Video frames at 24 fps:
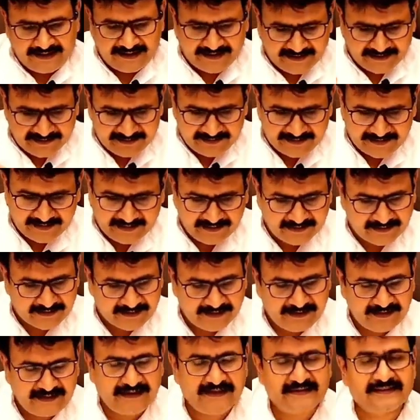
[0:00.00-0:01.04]
एक रिटेलर
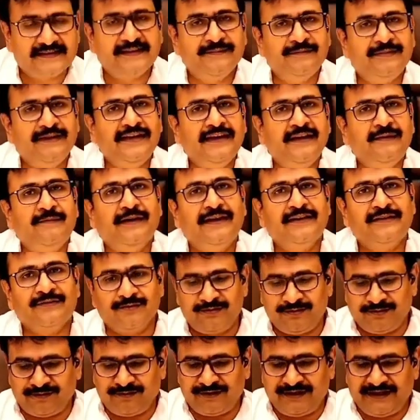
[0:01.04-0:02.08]
के लिए इससे बढ़िया बात
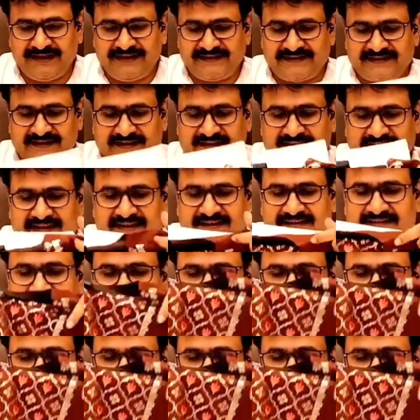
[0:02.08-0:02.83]
कोई हो ही नहीं सकती है